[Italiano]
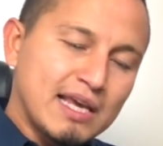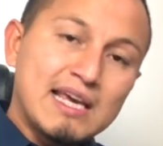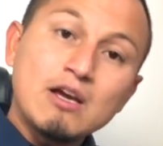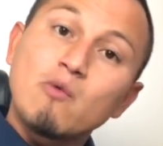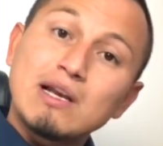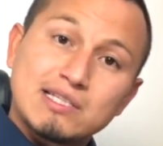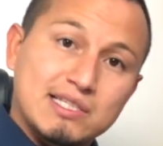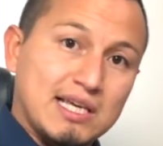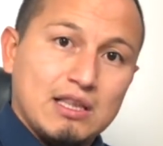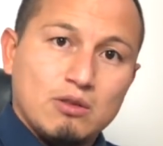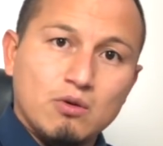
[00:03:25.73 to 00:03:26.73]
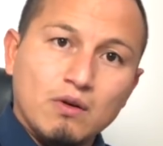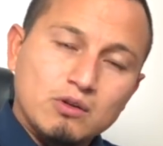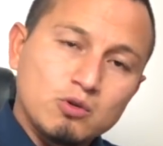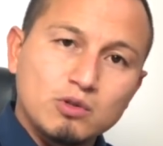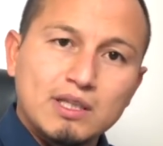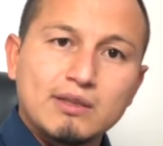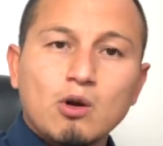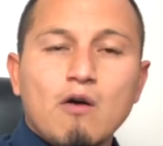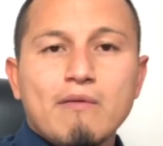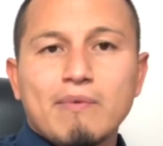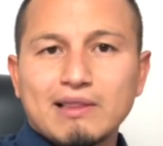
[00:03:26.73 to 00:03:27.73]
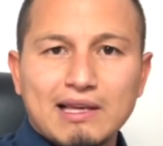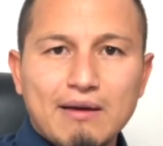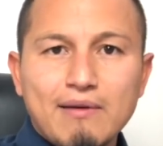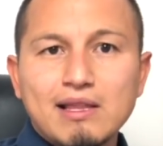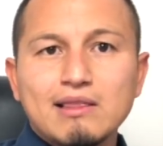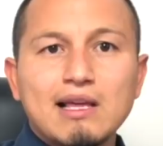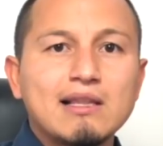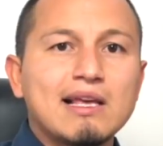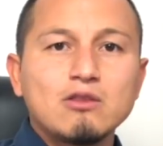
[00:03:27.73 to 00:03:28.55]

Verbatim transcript: in quel sito tu ti trovi praticamente